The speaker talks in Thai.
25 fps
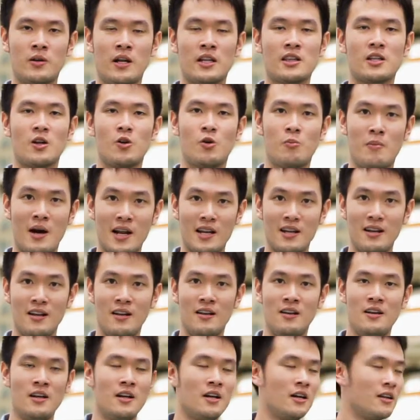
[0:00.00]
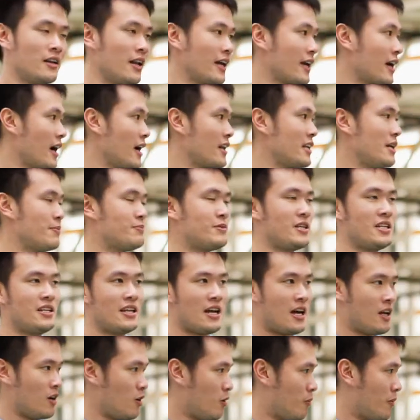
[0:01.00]
ลอัตโนมัติ ในการหยิบชิ้น
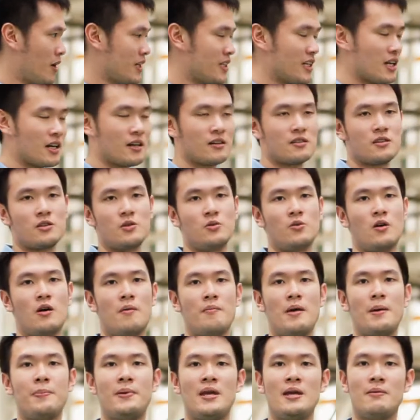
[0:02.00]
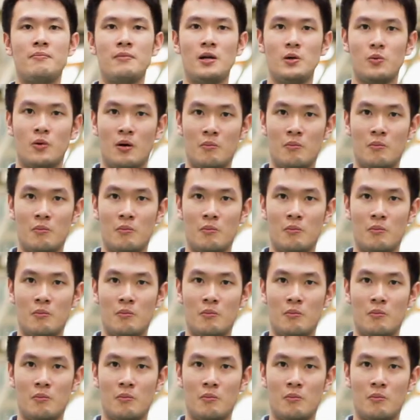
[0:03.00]
งานออกมาจากตัวแม่พิมพ์หรือ